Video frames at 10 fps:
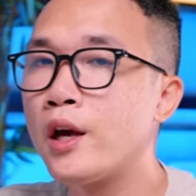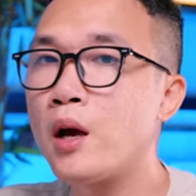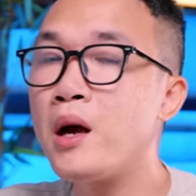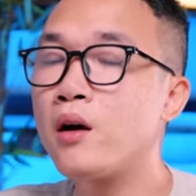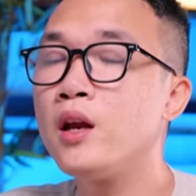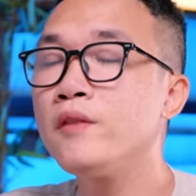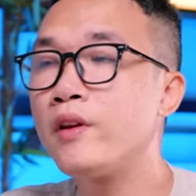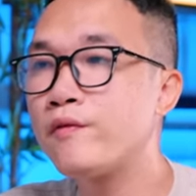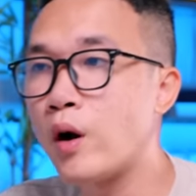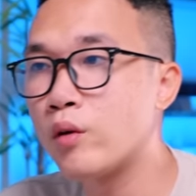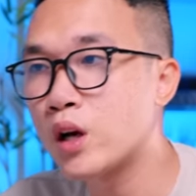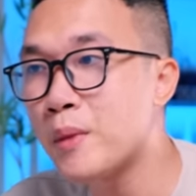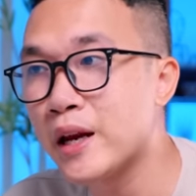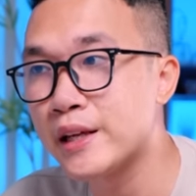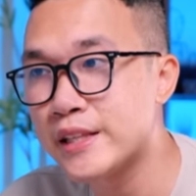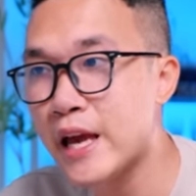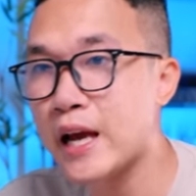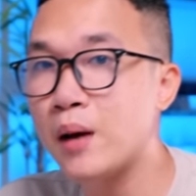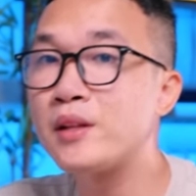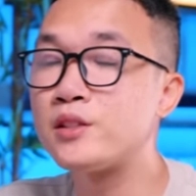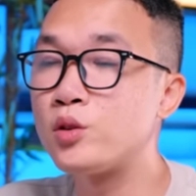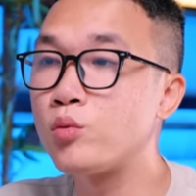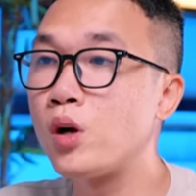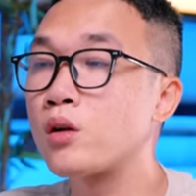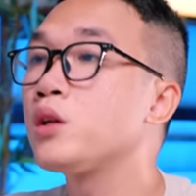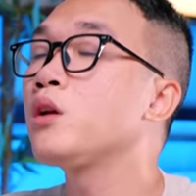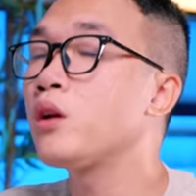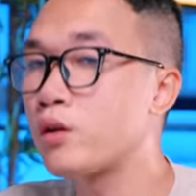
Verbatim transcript: các bạn có lên văn phòng hay các bạn ở nhà các bạn sử dụng được nhưng